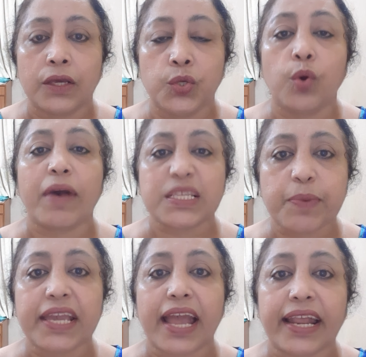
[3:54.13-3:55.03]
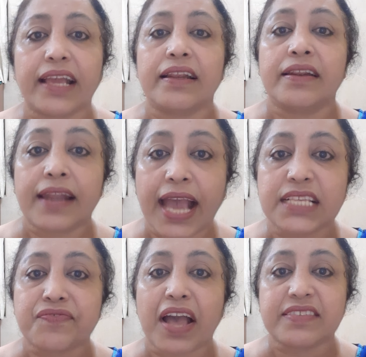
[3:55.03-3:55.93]
यू मस्ट बी गेटिंग
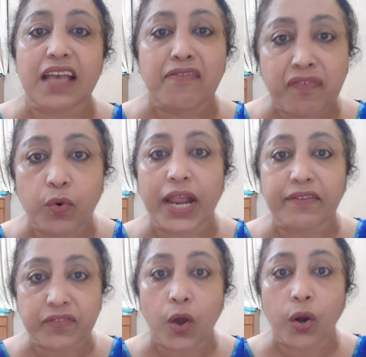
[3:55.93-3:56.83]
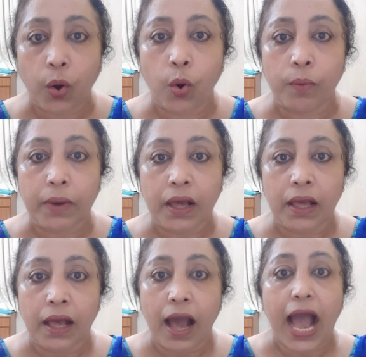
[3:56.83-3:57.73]
नाइस फाइव स्टार फूड एट योर होम
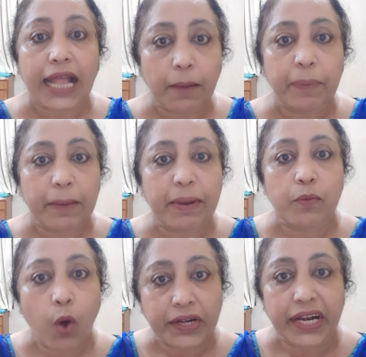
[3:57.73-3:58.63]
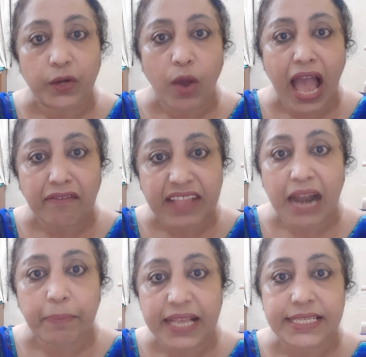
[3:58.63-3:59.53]
अदर पीपल वॉन्टेड टू हैव
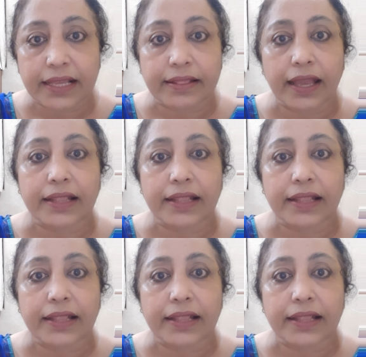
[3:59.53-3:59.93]
दैट बेसिक थिंग